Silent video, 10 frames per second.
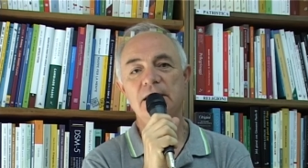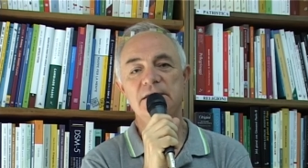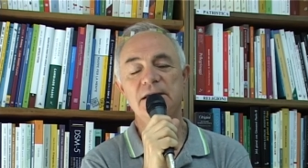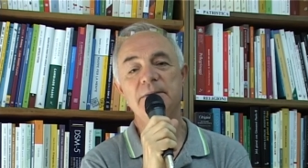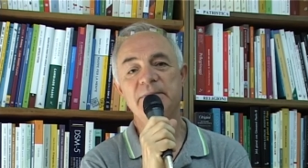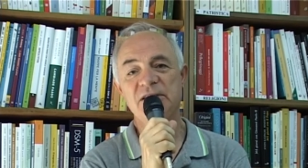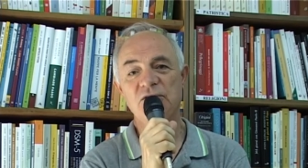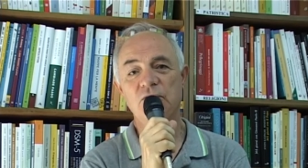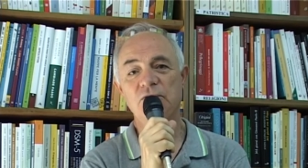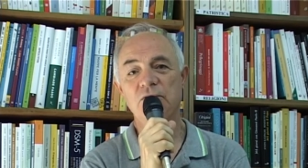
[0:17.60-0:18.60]
c'è
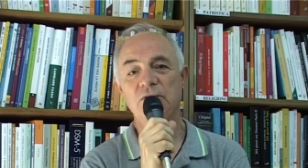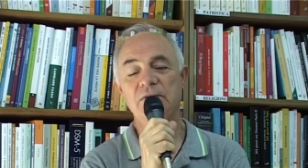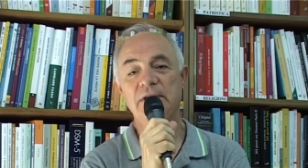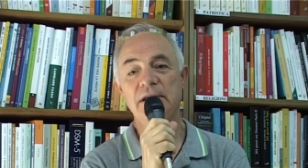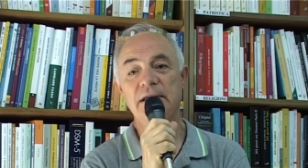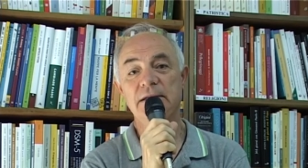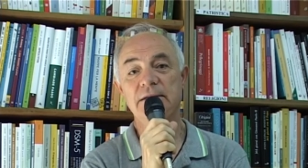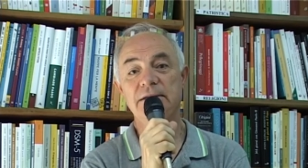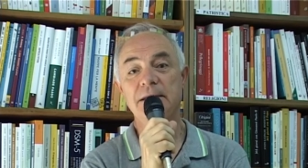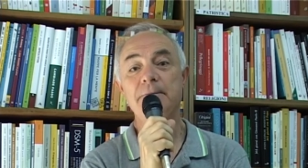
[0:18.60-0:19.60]
l'episodio della
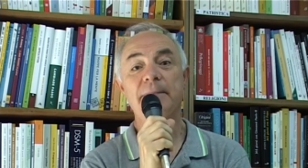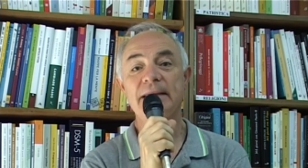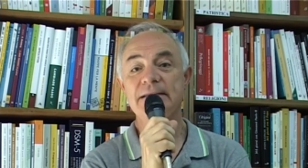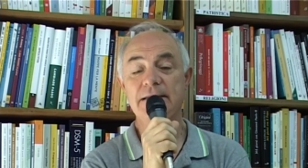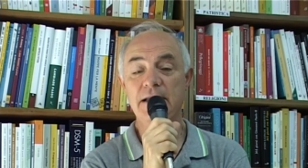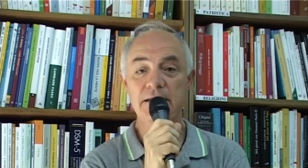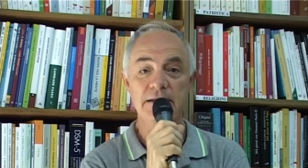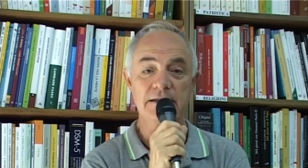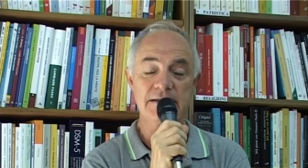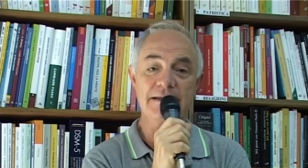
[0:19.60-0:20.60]
tempesta
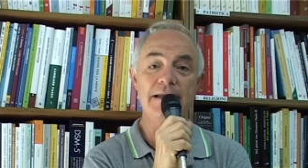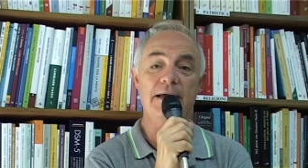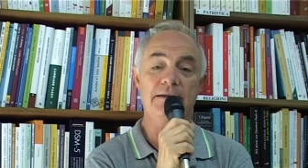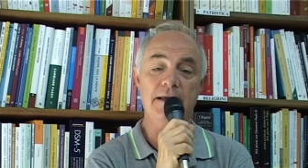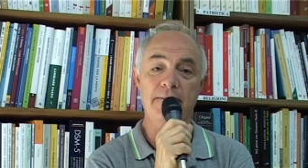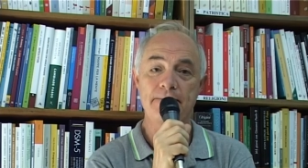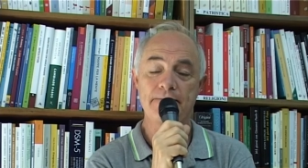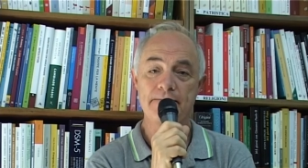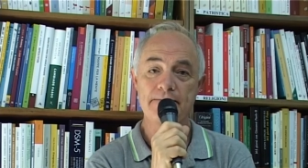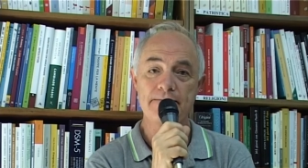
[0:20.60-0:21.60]
sedata.
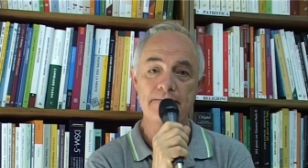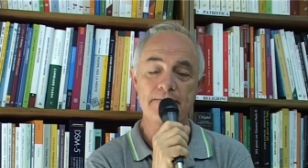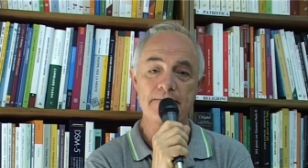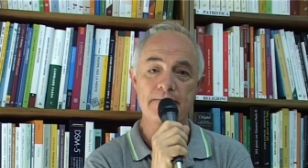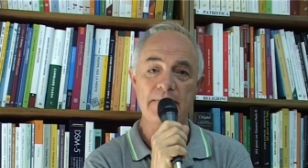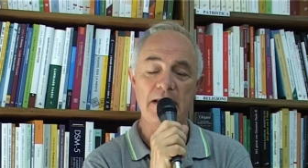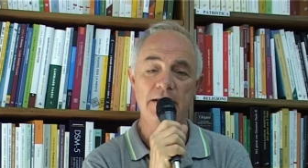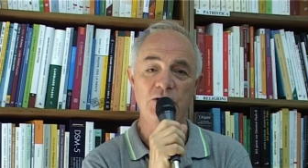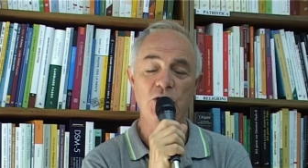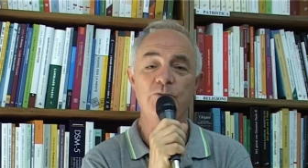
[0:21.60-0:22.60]

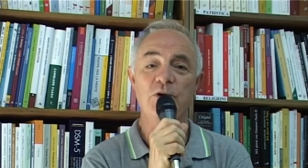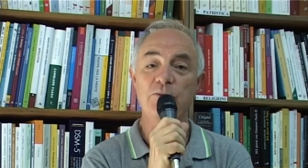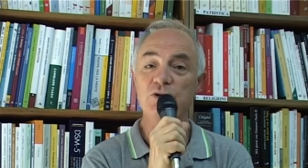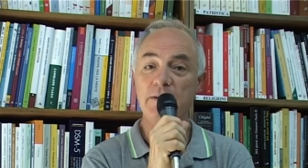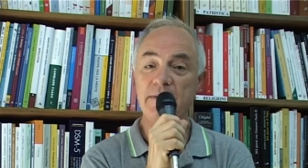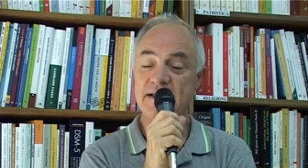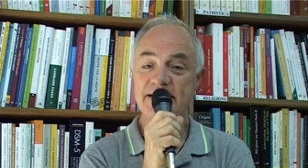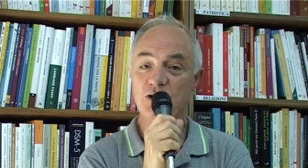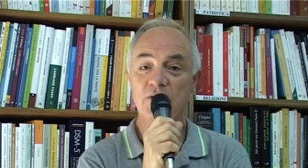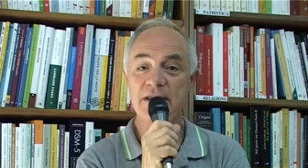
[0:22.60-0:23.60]
Dopo la
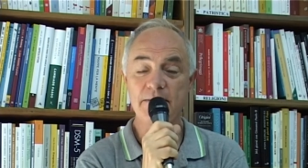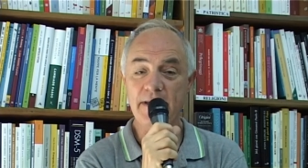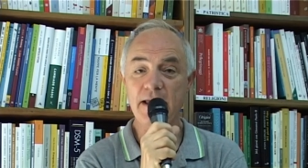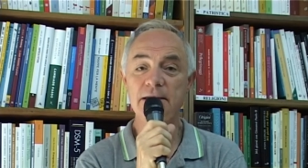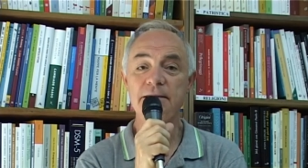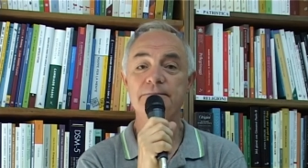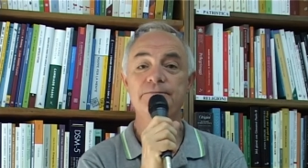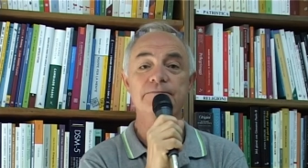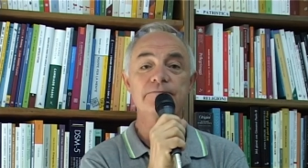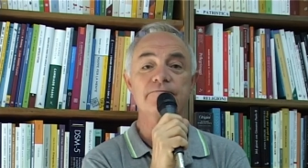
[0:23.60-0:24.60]
moltiplicazione dei pani,
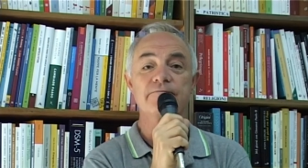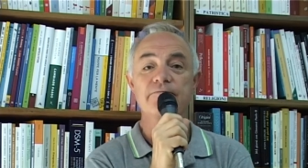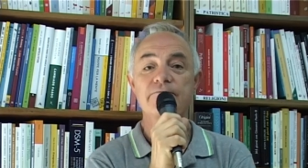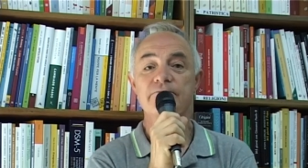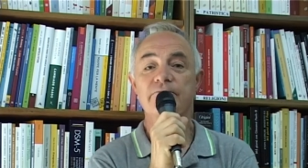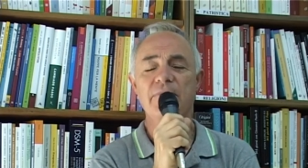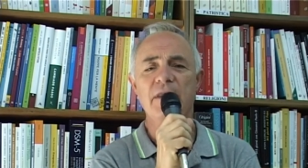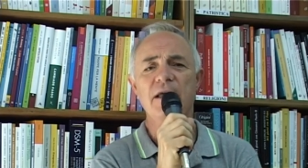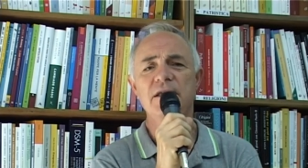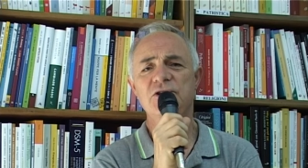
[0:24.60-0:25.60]

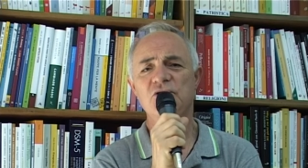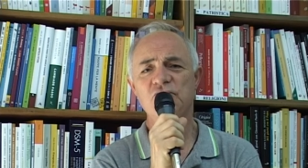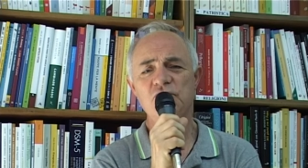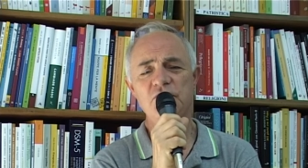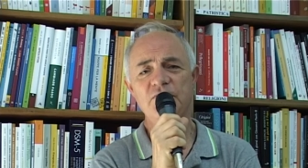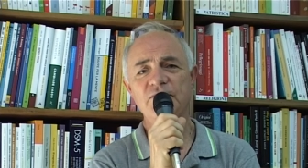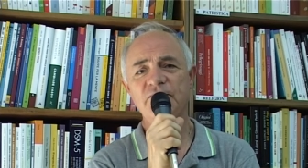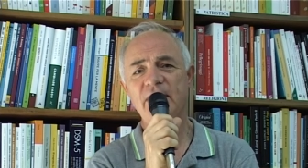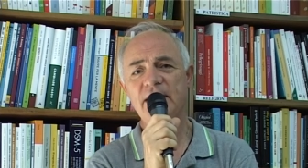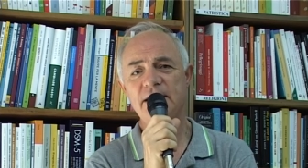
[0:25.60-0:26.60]
Gesù
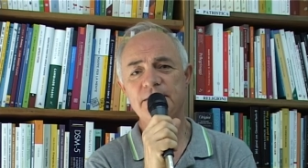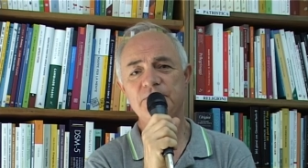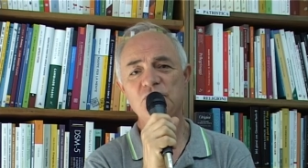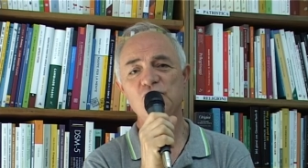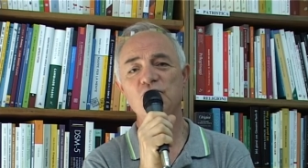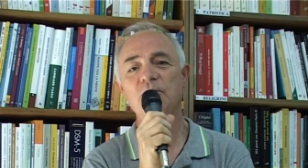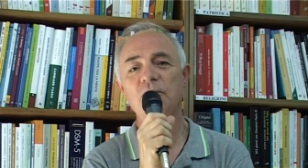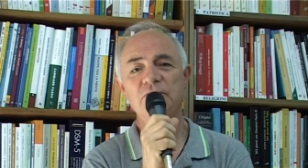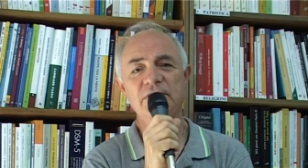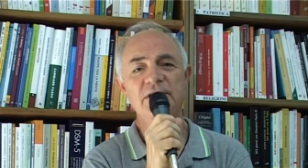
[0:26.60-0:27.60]
va sul
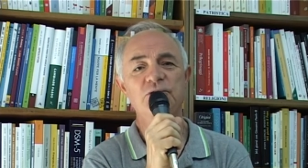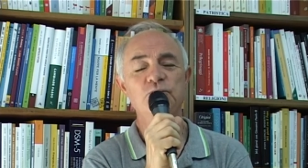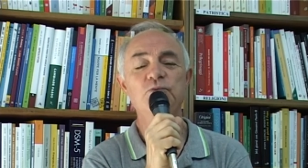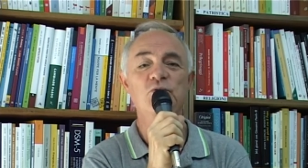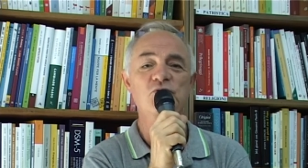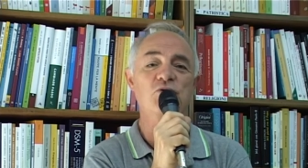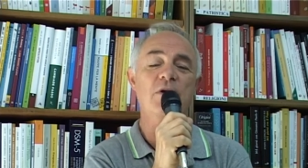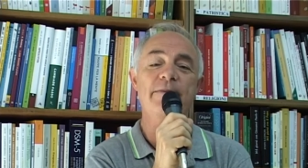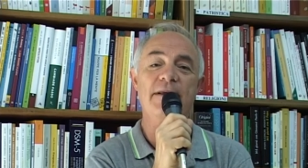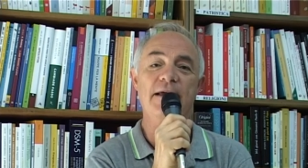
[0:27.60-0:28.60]
monte tutto solo
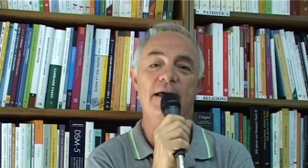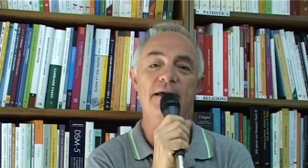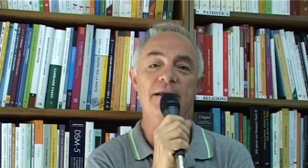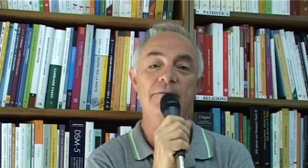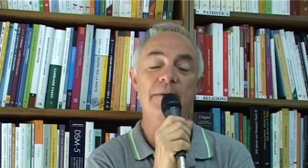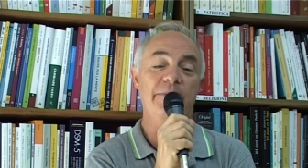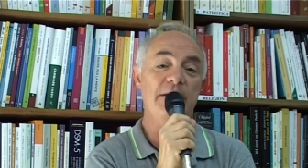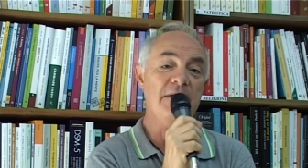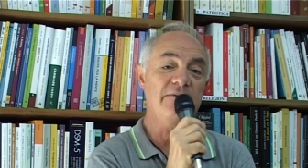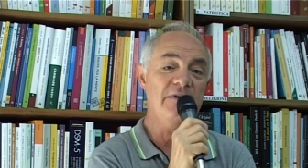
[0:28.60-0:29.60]
a pregare, ma
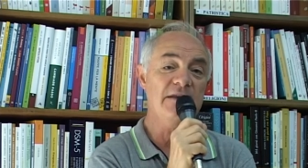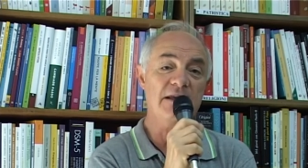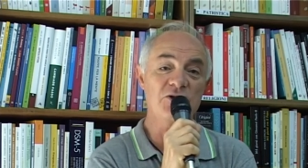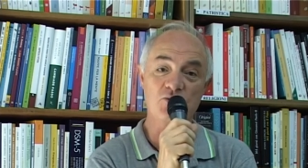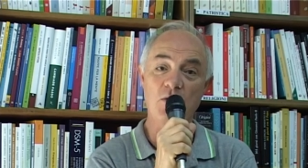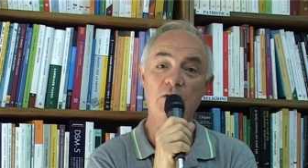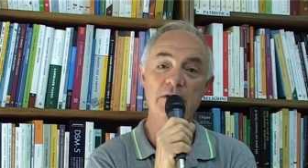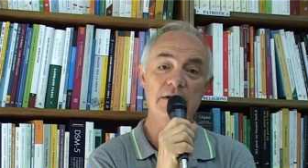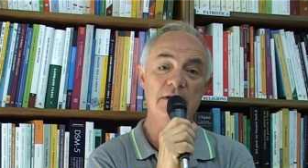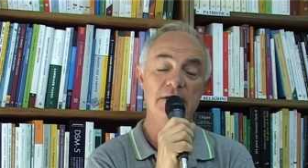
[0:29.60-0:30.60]
prima invita i suoi,